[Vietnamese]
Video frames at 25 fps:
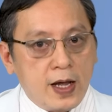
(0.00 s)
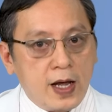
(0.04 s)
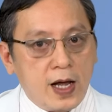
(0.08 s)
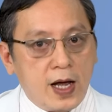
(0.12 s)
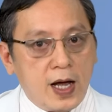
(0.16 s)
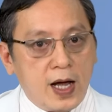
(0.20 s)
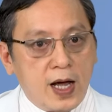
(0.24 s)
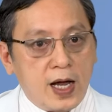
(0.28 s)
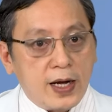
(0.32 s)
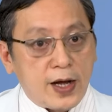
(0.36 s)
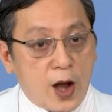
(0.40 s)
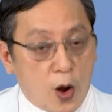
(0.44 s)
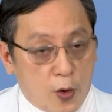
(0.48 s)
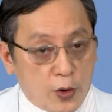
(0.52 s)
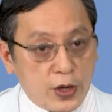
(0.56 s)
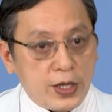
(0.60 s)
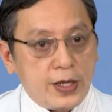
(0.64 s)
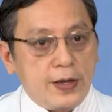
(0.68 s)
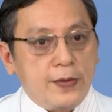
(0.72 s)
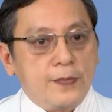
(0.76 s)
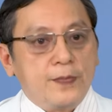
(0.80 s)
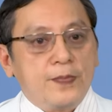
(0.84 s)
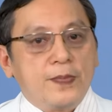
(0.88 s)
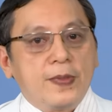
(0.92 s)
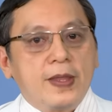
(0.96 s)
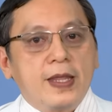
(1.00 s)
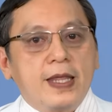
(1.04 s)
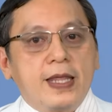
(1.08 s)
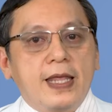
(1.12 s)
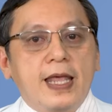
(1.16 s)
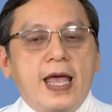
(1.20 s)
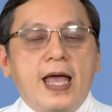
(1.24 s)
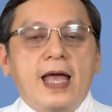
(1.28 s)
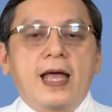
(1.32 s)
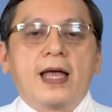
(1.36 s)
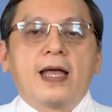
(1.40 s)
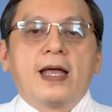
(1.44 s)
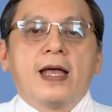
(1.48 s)
à, nội
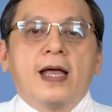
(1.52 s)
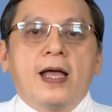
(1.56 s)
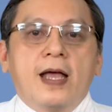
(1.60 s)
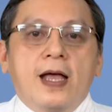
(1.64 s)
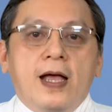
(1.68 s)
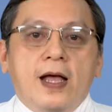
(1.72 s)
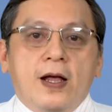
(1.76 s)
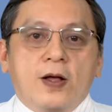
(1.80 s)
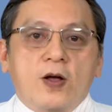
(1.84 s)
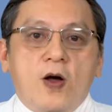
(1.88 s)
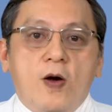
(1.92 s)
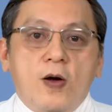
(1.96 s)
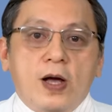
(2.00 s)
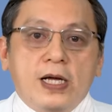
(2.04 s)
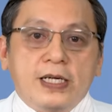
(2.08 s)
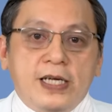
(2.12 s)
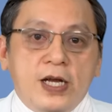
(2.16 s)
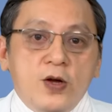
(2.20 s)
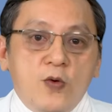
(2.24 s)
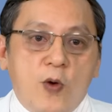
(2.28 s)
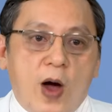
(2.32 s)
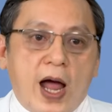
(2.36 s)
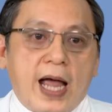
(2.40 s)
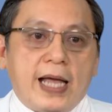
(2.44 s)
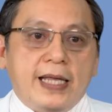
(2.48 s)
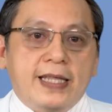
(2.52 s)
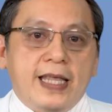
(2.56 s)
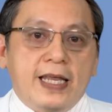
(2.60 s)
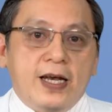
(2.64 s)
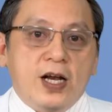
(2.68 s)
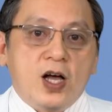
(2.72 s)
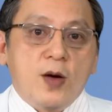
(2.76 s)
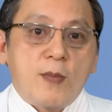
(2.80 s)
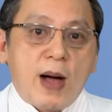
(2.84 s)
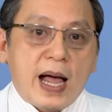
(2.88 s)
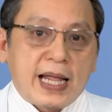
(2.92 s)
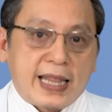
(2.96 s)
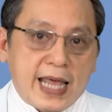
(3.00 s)
nha còn cái trĩ ngoại thì
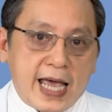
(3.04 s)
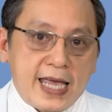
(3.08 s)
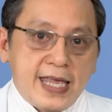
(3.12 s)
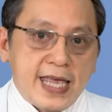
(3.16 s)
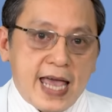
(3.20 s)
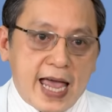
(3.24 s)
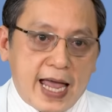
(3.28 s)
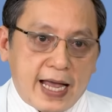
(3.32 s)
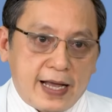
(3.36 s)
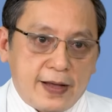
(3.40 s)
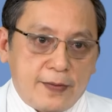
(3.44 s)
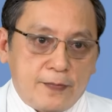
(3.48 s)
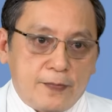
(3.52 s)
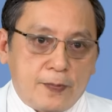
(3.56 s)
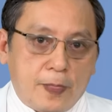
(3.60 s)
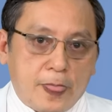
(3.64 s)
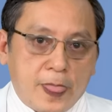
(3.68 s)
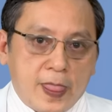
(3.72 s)
nó có ba thể dạng